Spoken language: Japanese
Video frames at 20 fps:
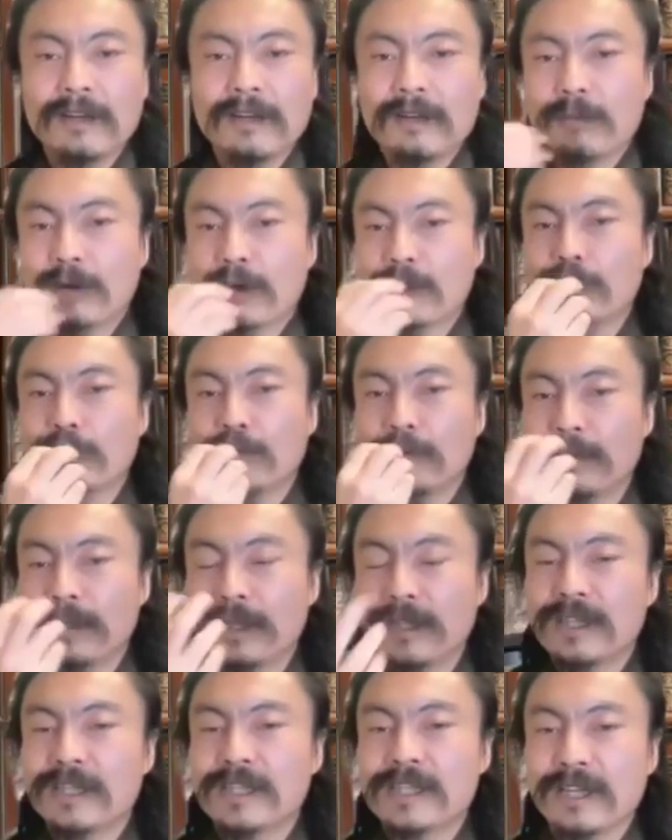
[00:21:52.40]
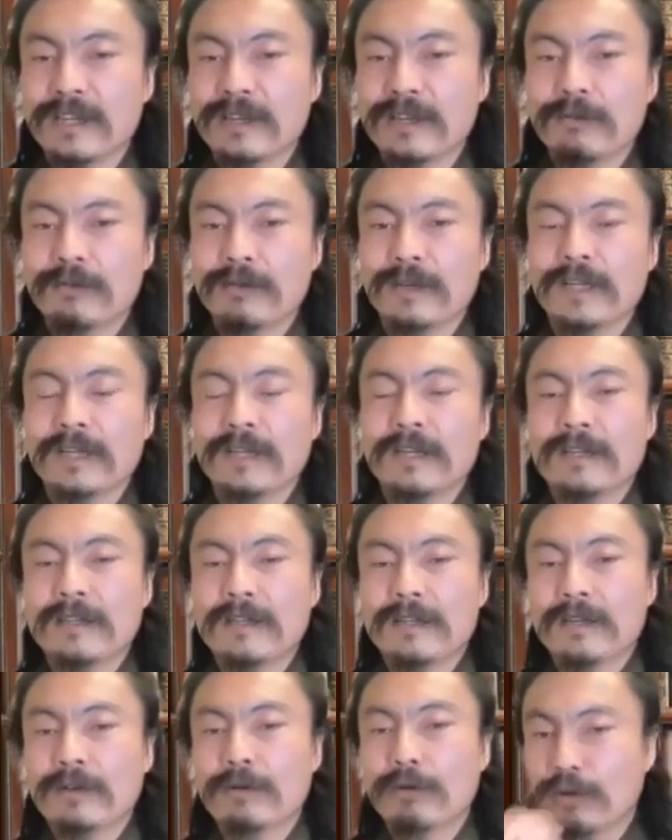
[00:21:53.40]
まあ、言葉にしては
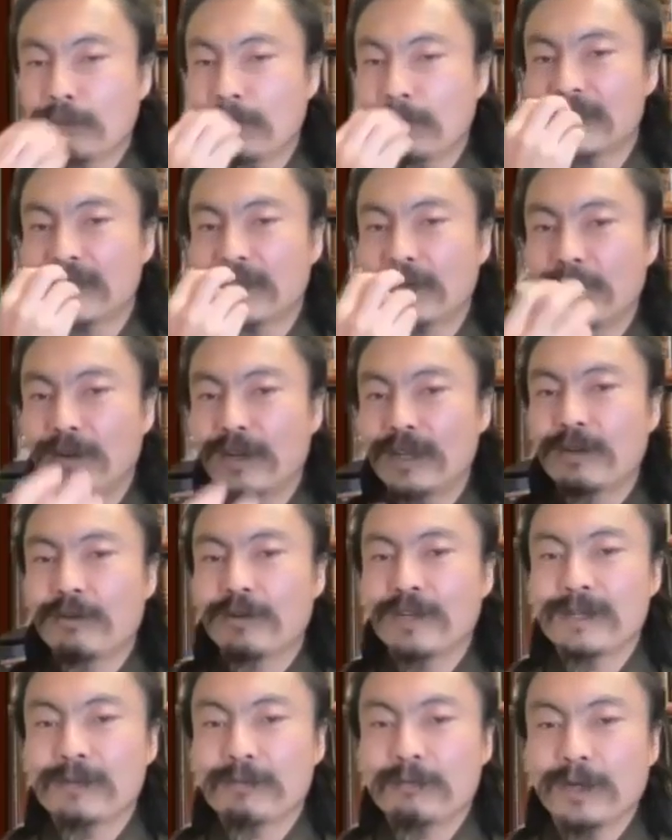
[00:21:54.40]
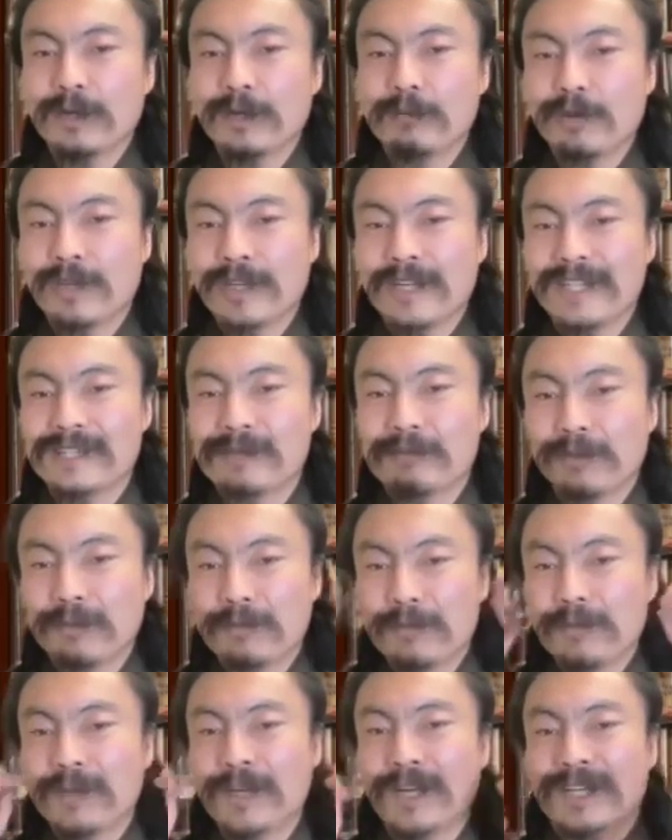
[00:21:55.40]
言葉にした方がより、ま、もう一回自分の
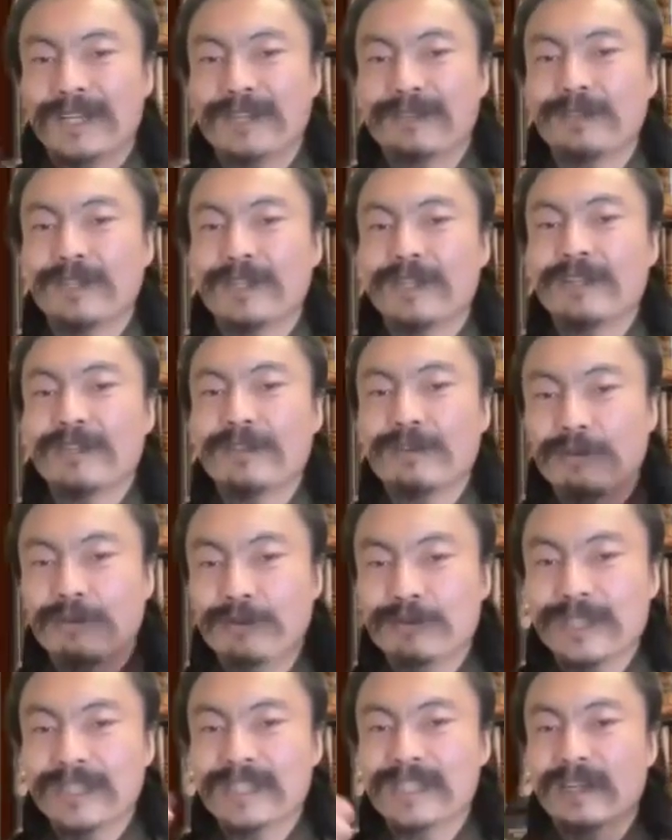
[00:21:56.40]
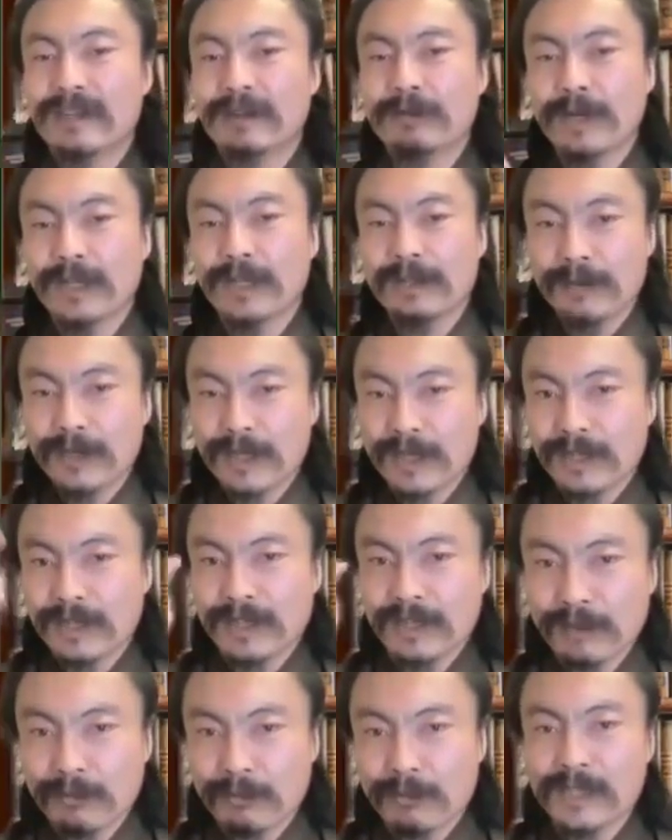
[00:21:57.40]
耳から聞くんで強力ですけれども、頭の中
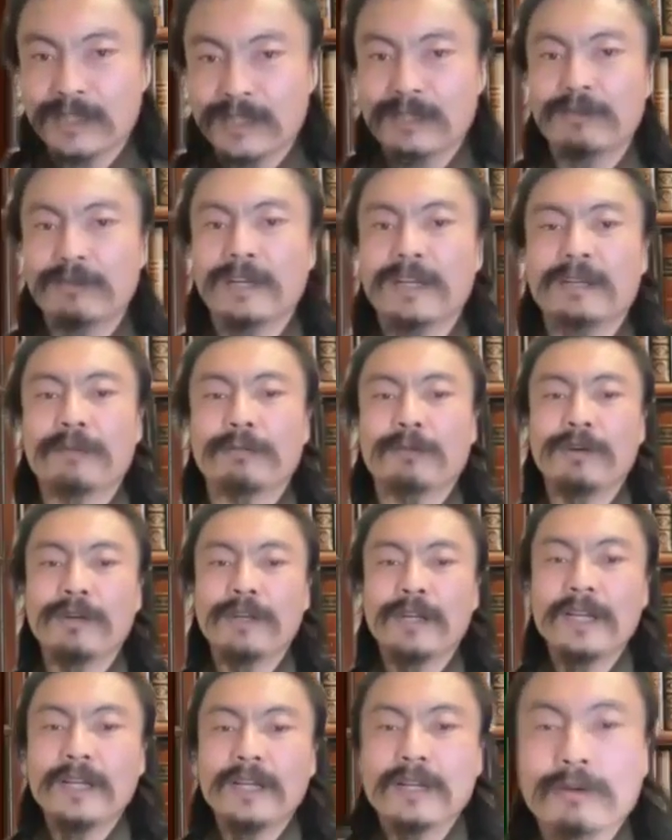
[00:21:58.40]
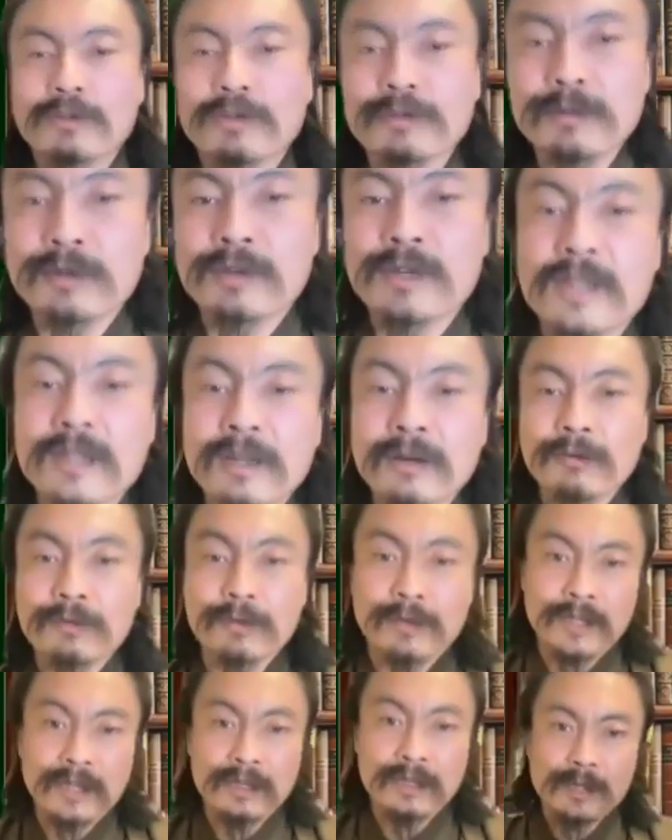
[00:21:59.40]
でね、回してるだけでも言葉を聞いてるこ
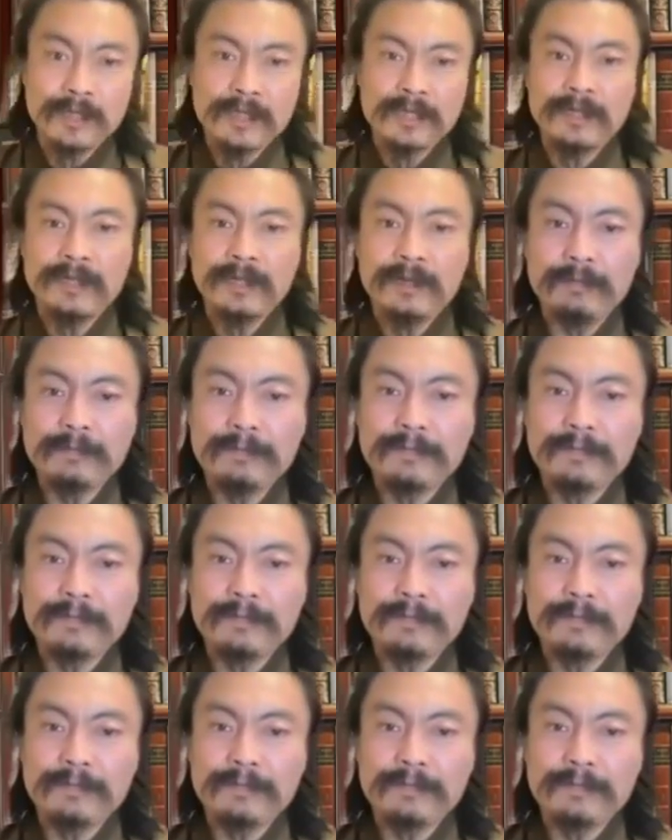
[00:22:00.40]
とになりますんで。